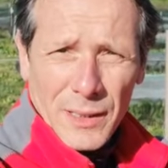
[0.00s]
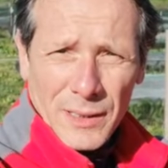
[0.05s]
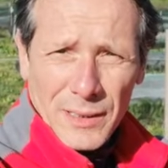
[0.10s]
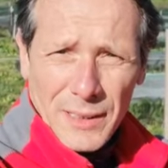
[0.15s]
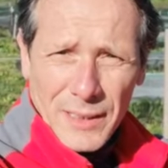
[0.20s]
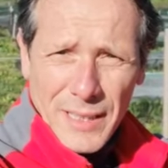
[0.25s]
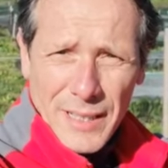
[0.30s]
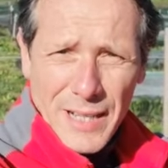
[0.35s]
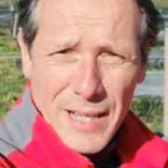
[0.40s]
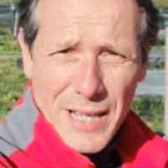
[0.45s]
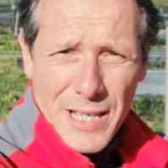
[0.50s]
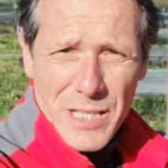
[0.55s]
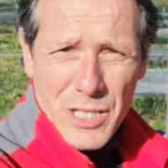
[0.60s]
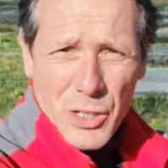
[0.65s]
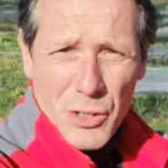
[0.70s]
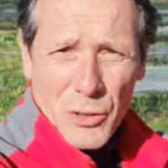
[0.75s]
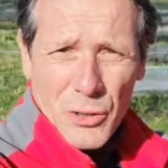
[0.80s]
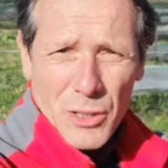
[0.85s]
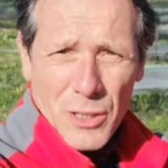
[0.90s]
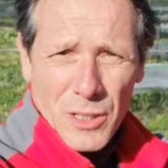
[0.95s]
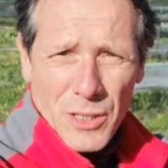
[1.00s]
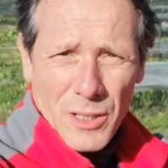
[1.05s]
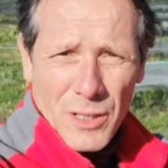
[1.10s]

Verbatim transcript: di Cherasco,